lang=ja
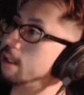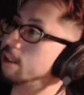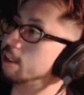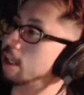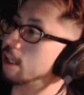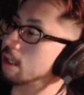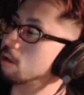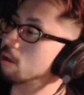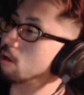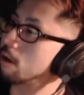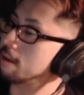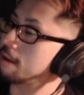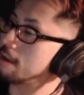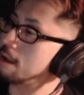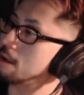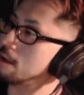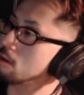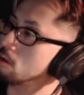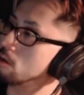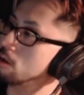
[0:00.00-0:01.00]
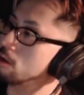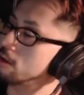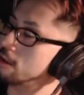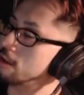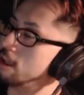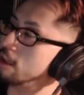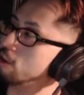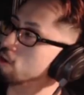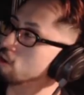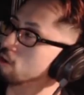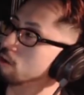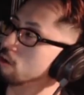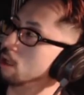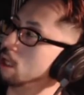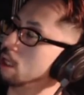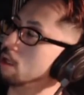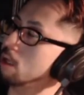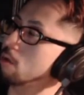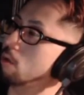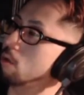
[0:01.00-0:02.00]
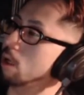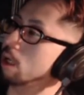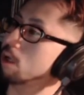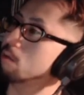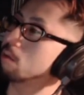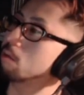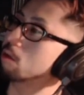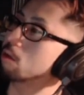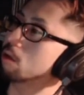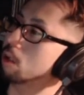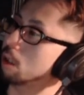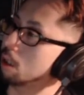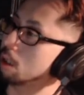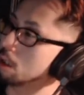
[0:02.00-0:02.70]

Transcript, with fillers: 者とか性同一性障害で終わりだもんね。